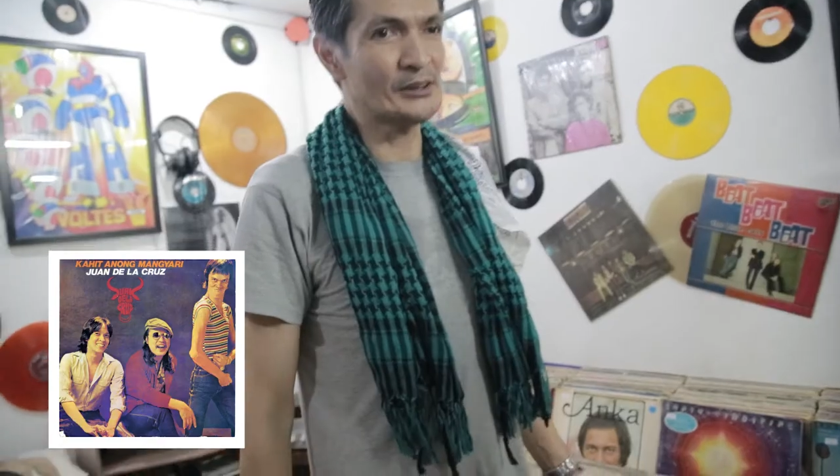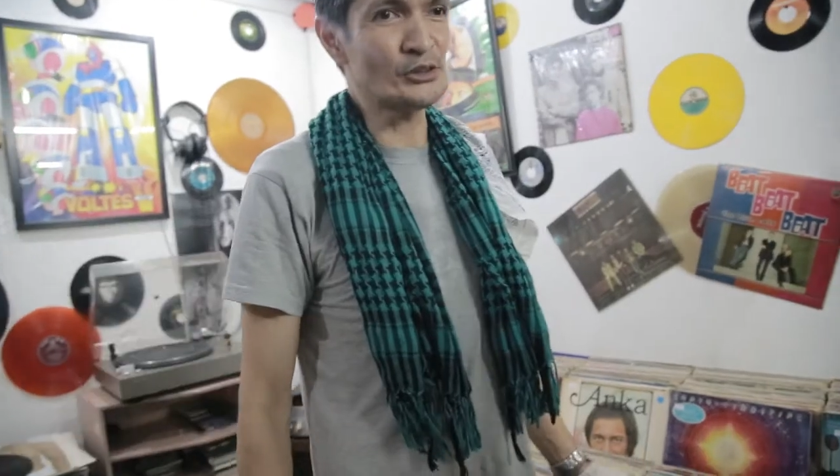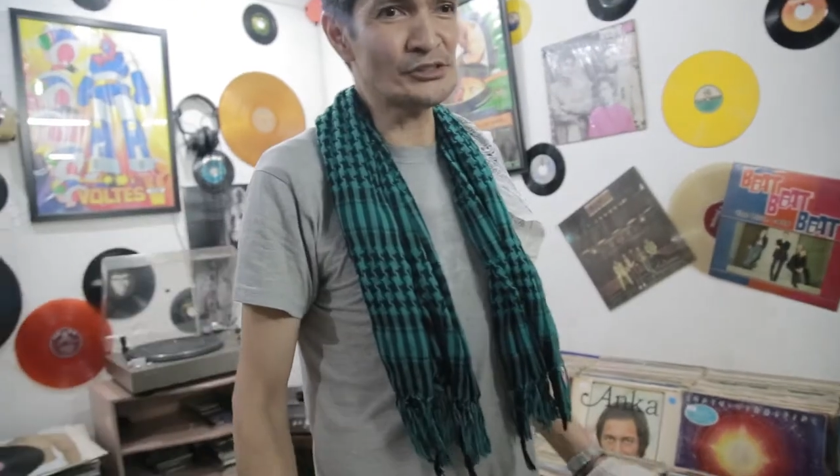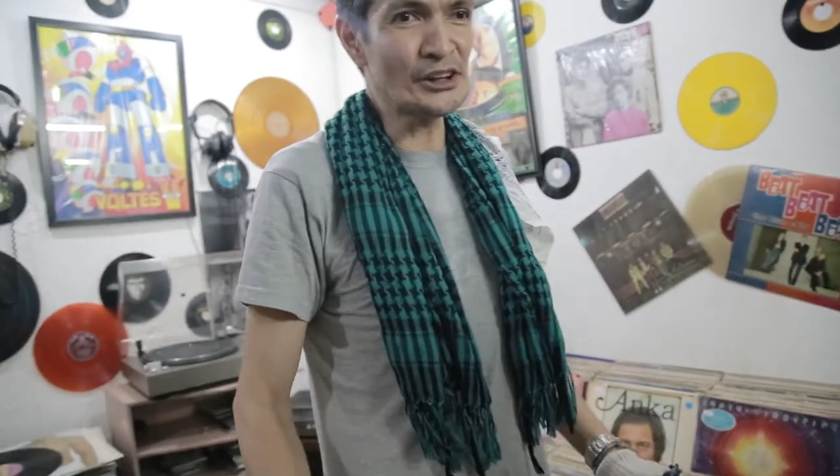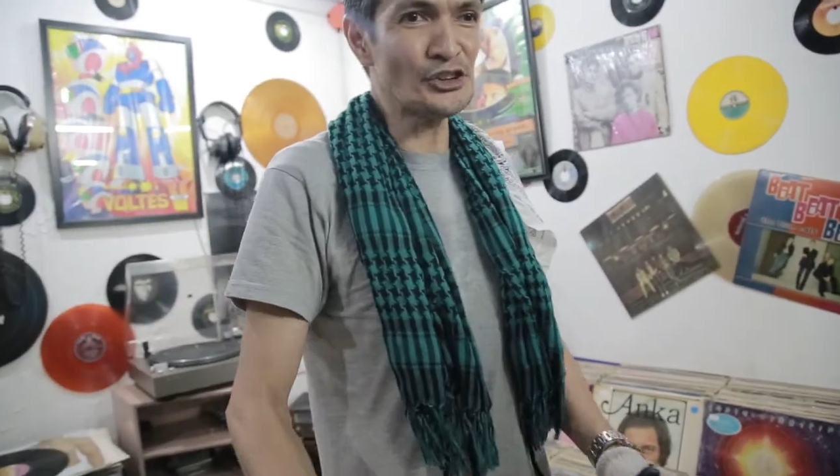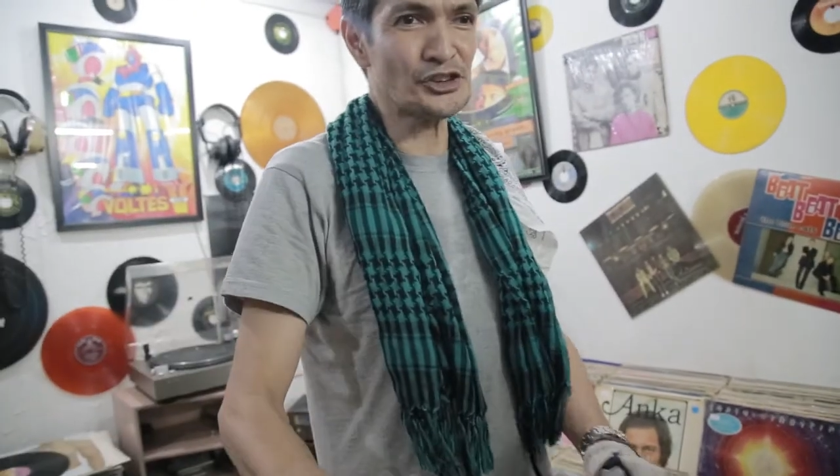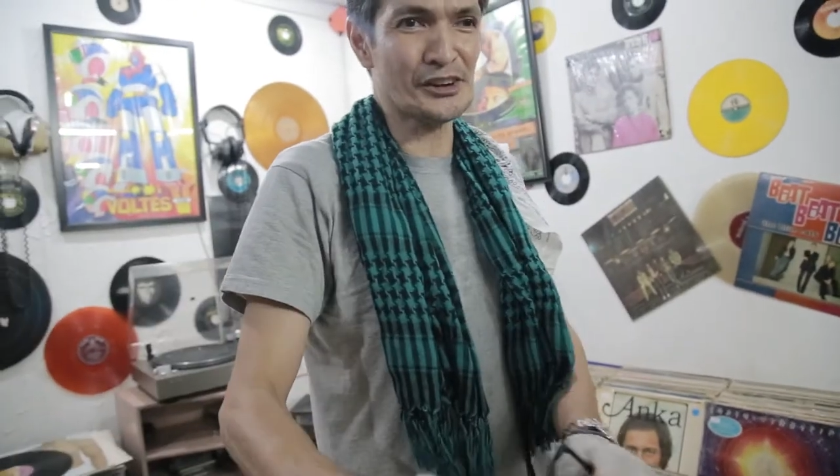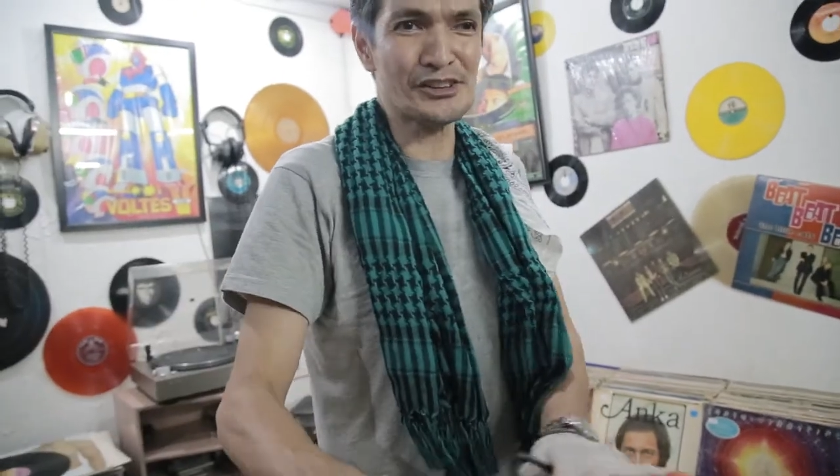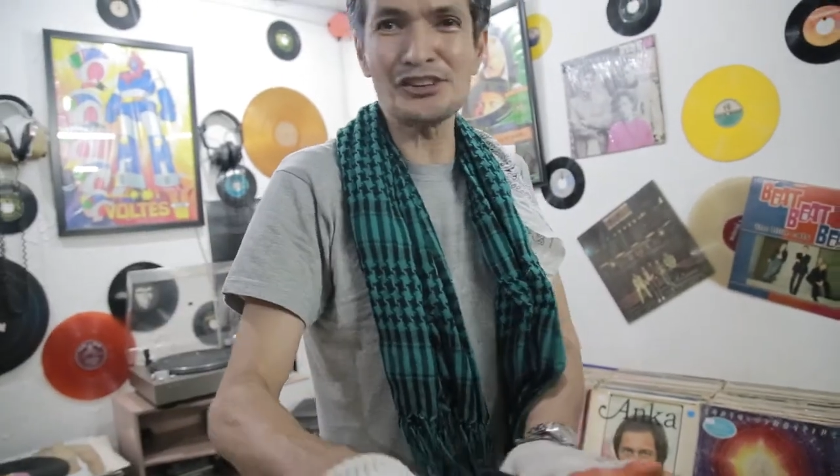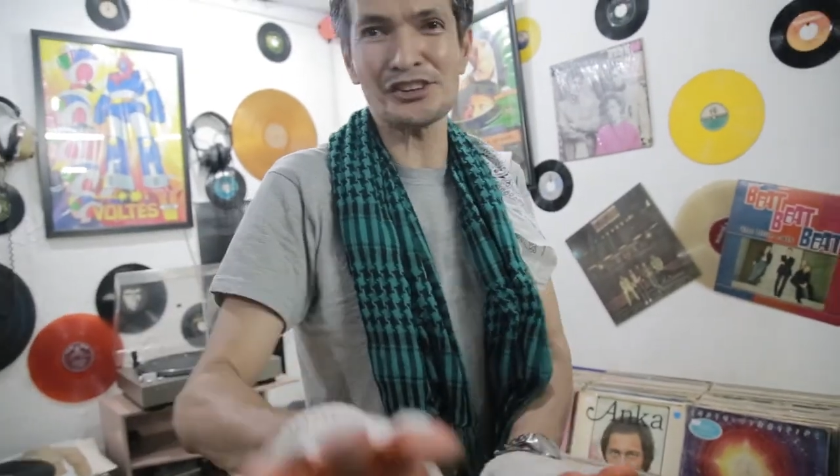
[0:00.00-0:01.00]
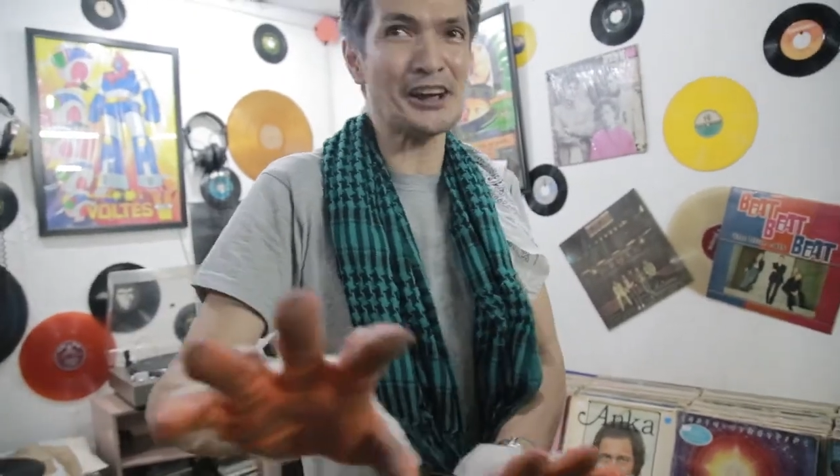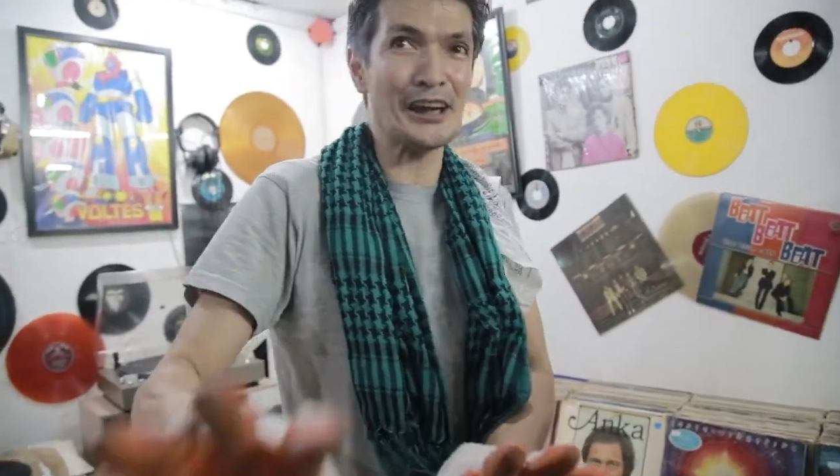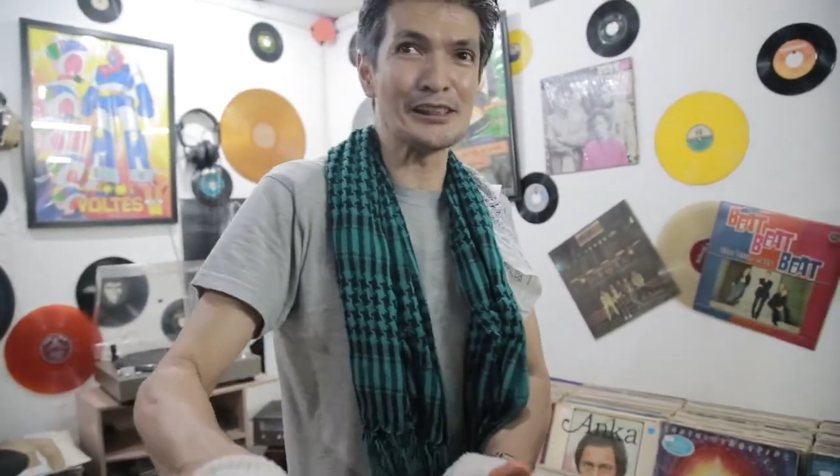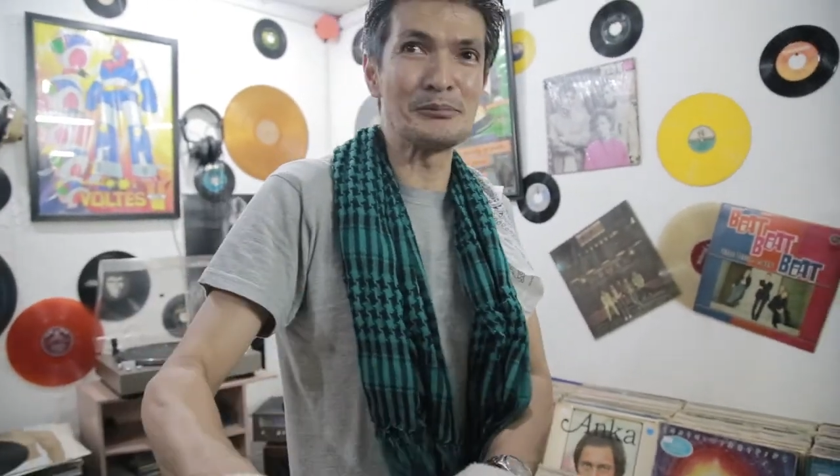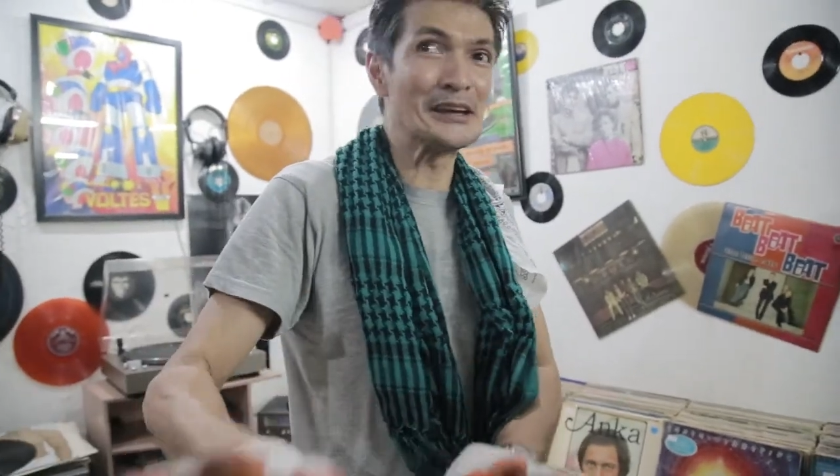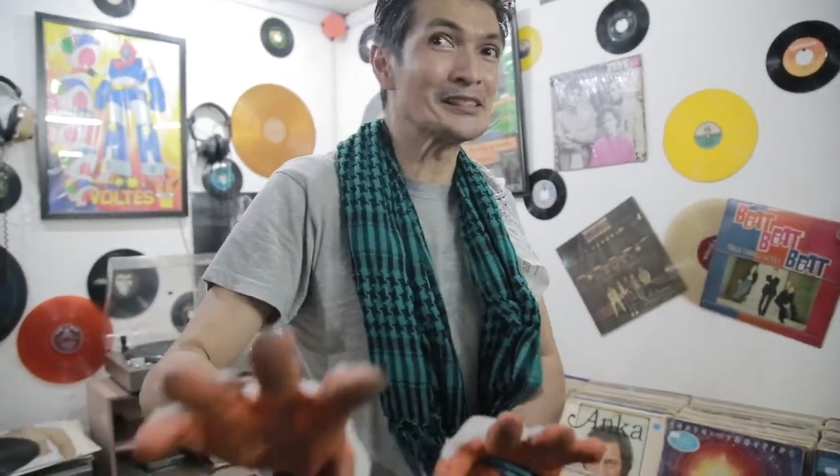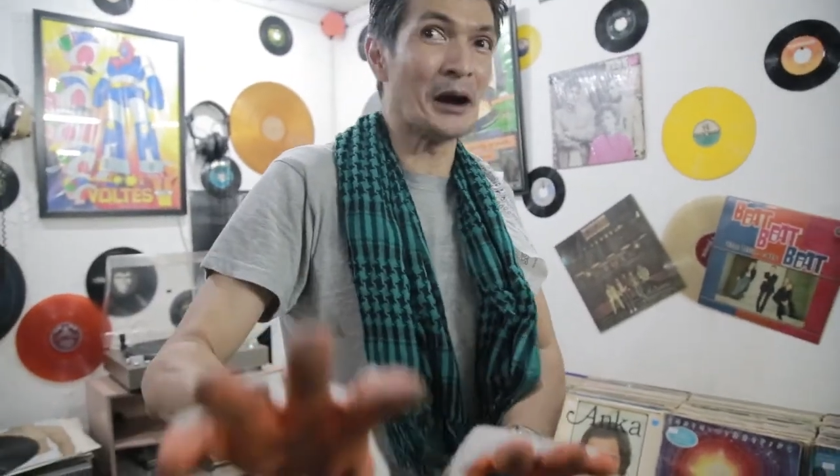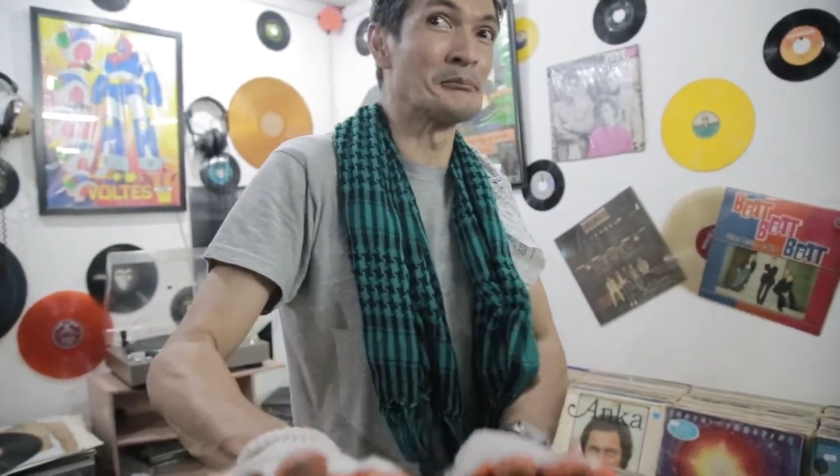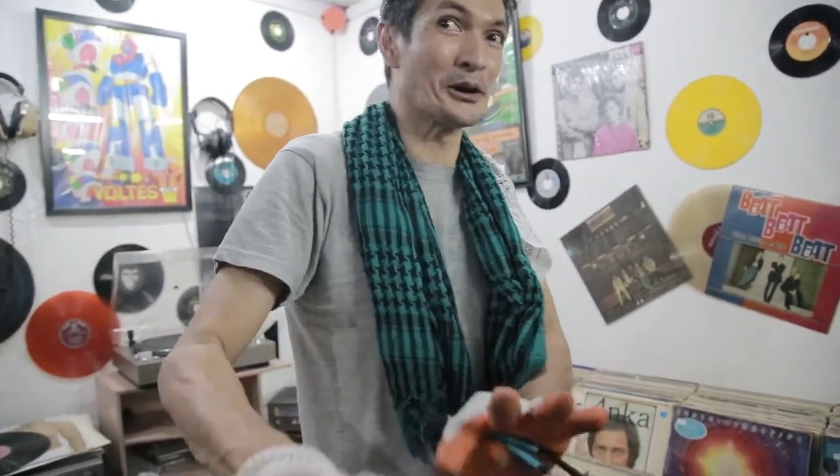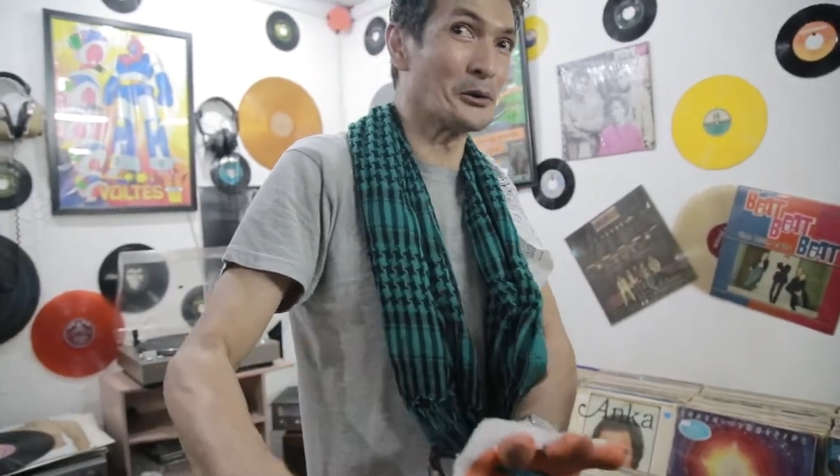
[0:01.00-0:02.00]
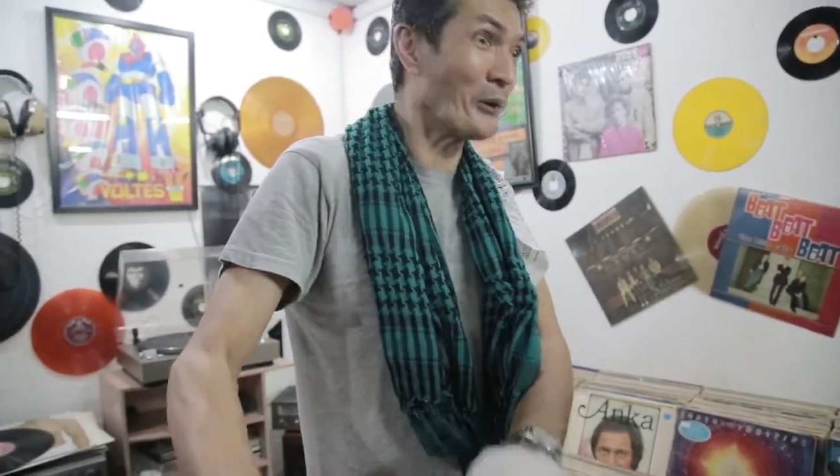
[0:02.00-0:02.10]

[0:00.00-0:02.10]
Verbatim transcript: Yung teacher, teacher, enemy number